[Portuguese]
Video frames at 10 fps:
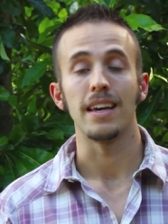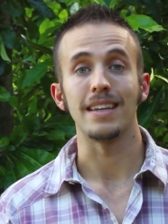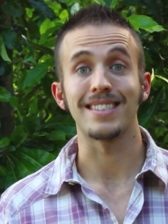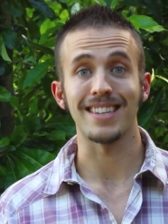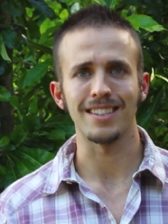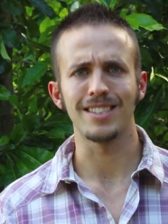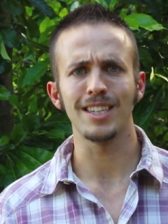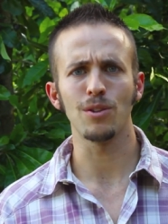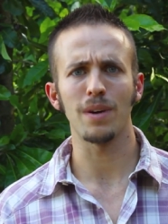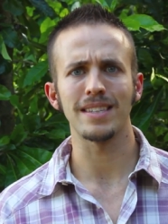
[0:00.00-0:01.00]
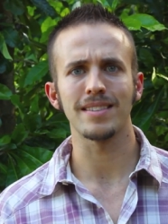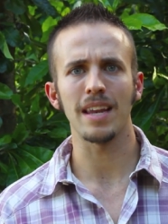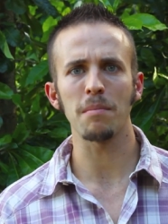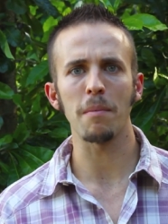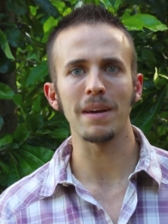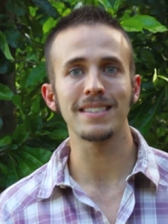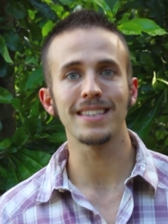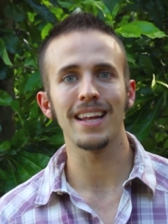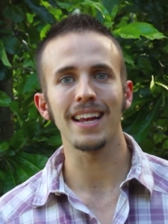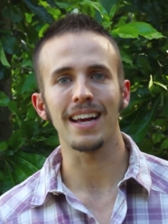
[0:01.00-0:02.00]
Esse sentido é extremamente
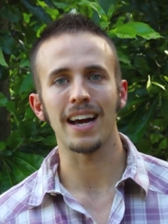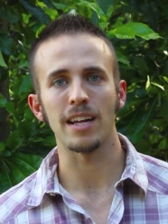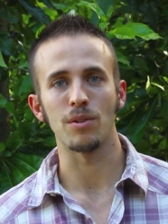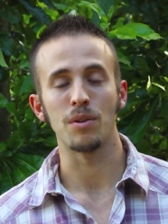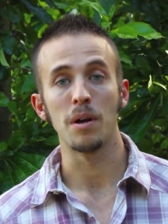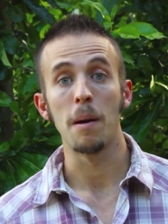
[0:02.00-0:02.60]
delicado,